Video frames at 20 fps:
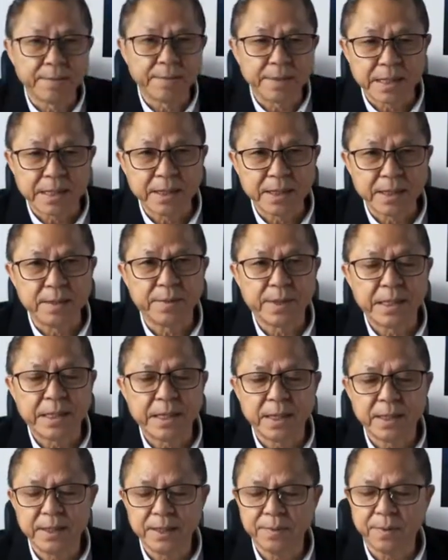ดีนะผ
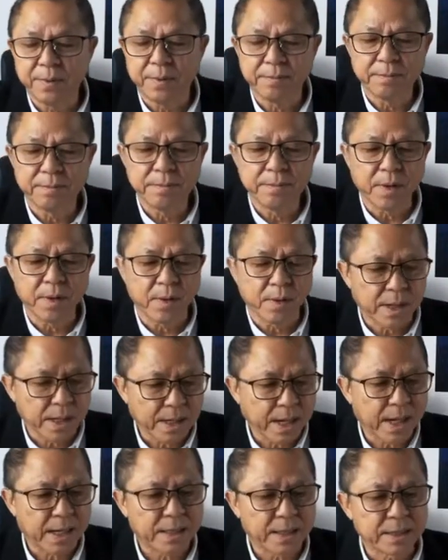มเชื่อเลยว่า
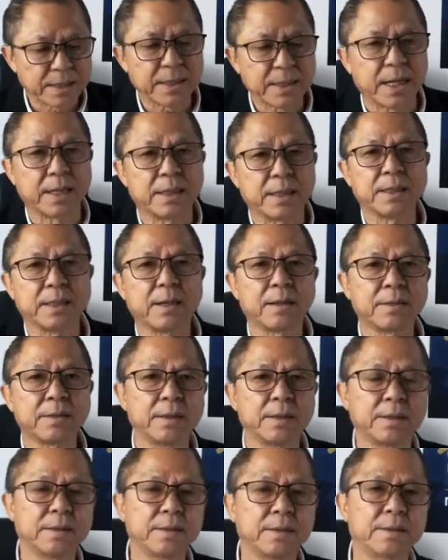คราวนี้ก็จะมีคน
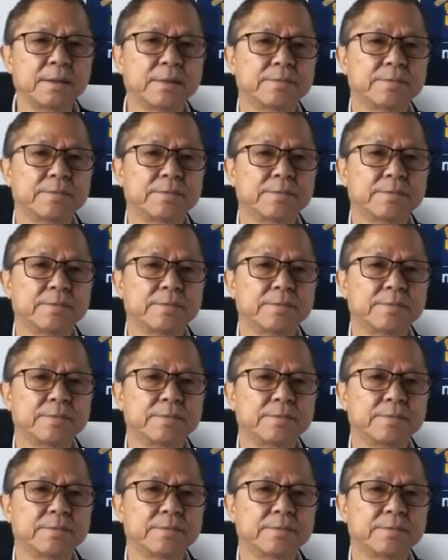ที่